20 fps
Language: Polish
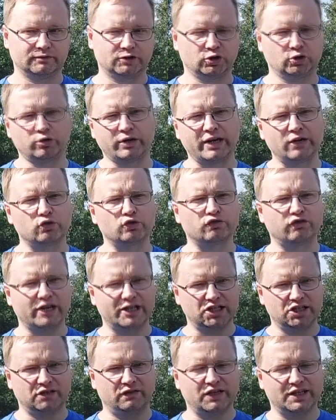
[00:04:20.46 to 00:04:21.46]
które już
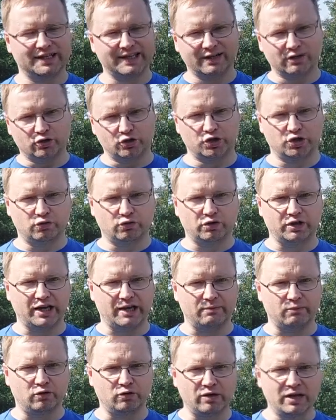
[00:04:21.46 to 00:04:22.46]
właściwie zagroziło
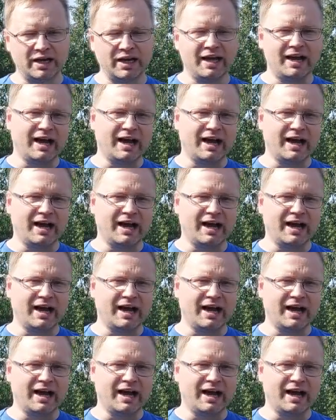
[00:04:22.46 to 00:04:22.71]
jemu,